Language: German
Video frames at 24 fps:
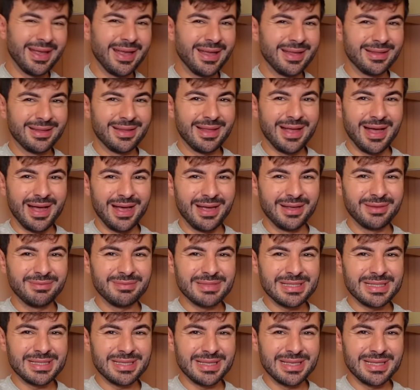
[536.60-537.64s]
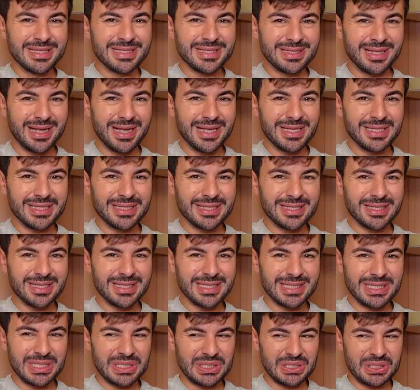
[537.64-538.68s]
äh, nein, was ist das?
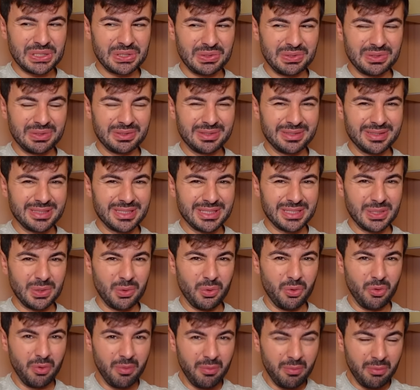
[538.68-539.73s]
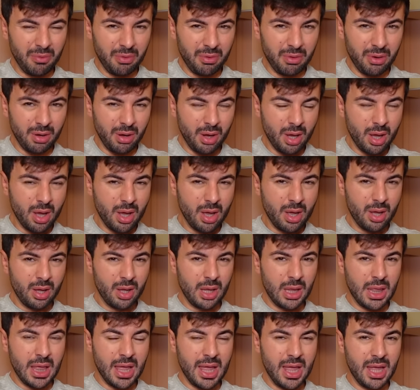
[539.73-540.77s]
Ist das so Homo?
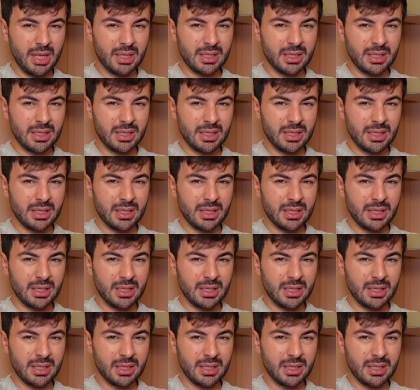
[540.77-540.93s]
Äh.